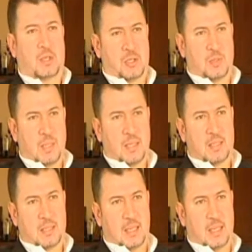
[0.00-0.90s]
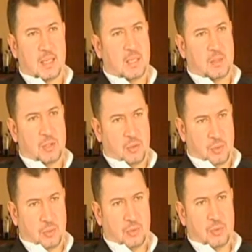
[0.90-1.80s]
Çalışma saatlerimin
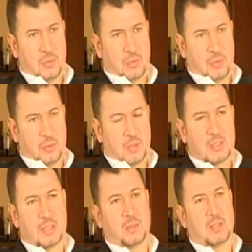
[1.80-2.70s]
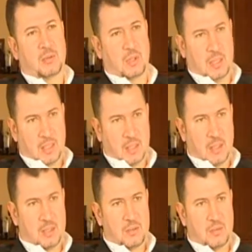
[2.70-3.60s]
çoğunu tasarım atölyelerinde